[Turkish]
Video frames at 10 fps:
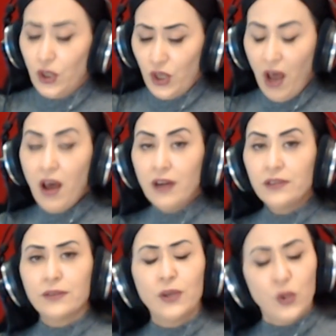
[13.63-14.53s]
yar
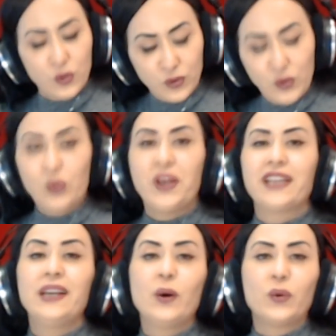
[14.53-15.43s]

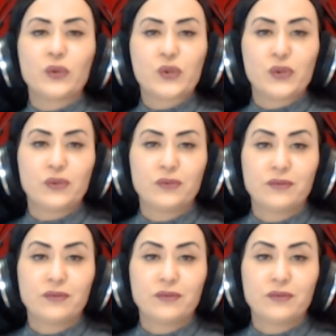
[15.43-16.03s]
yürekli olsun.